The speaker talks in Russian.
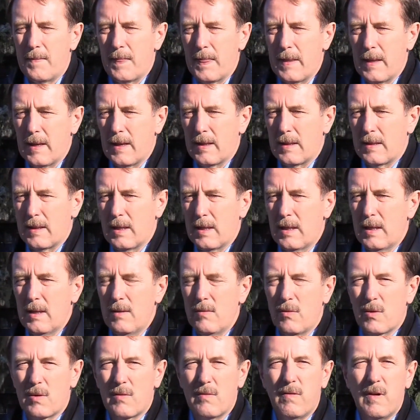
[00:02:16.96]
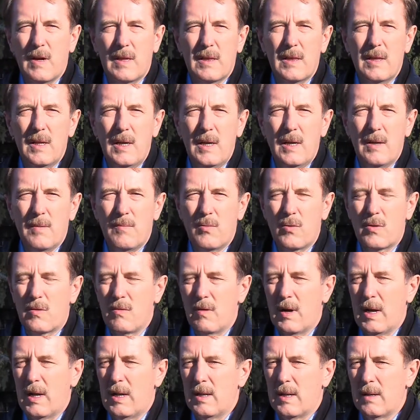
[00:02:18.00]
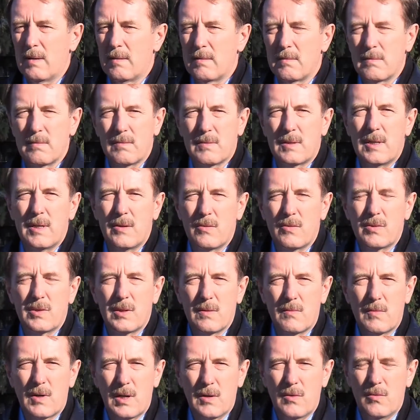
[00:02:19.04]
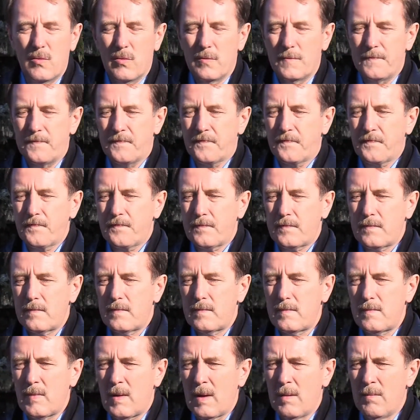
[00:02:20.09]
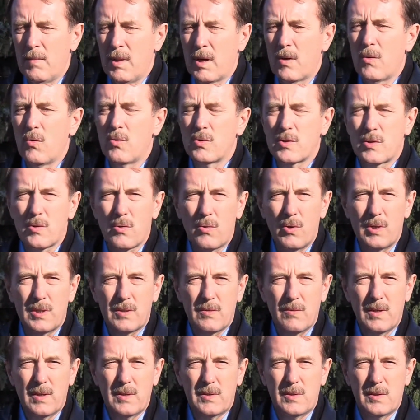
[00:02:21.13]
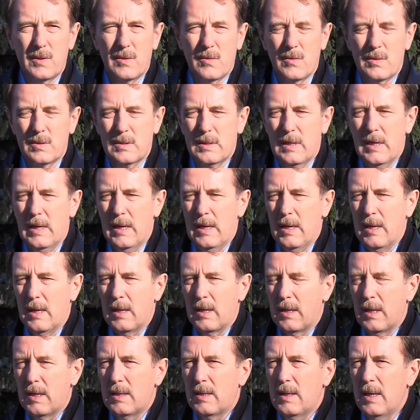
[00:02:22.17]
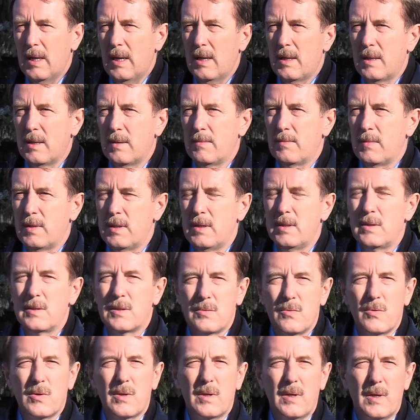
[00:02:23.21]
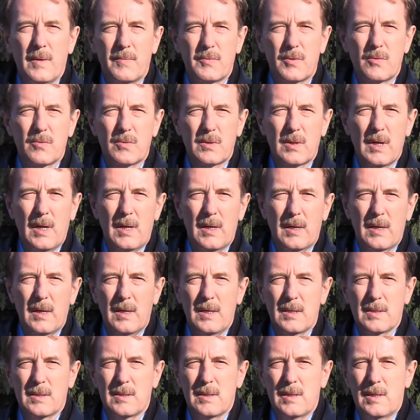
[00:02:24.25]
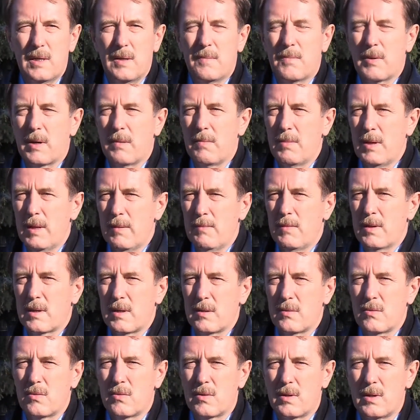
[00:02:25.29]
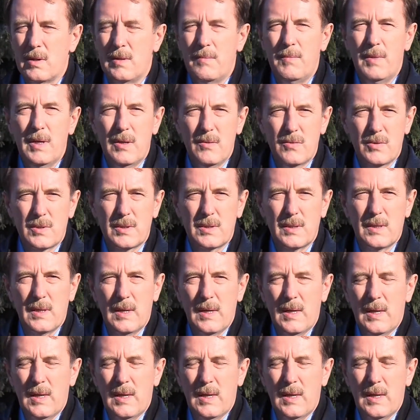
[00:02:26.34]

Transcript: э, такие вот вводные буквально в следующем году благоустройство началось. Хотя мы сегодня обсуждали, конечно, те проблемы, которые имеются.